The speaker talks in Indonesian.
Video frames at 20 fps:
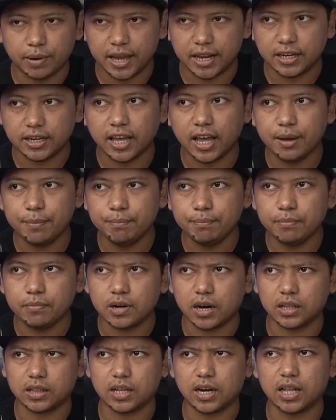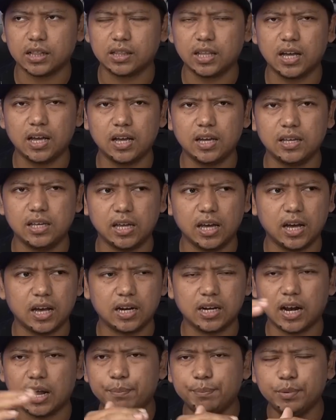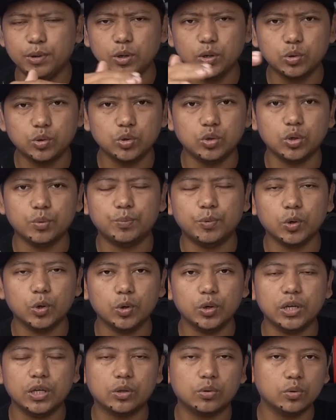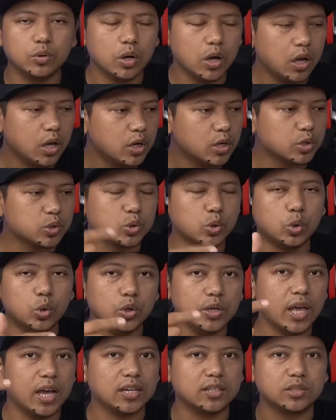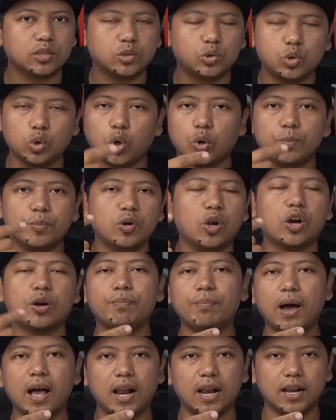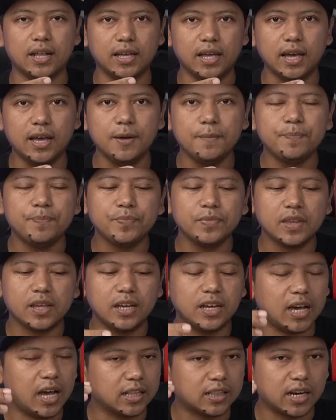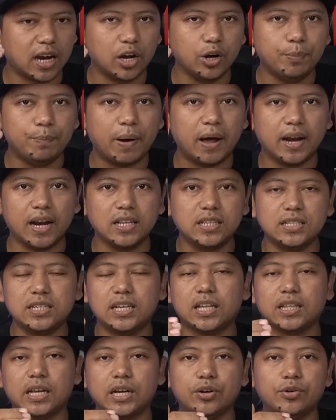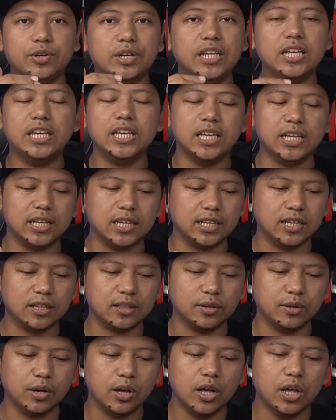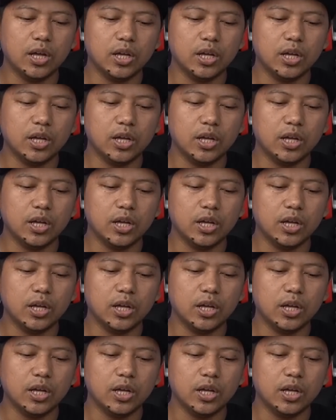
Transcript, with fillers: main game rata-rata ya 60 70 itu suhu yang cukup normal ya. Nggak terlalu panas, nggak terlalu dingin gitu.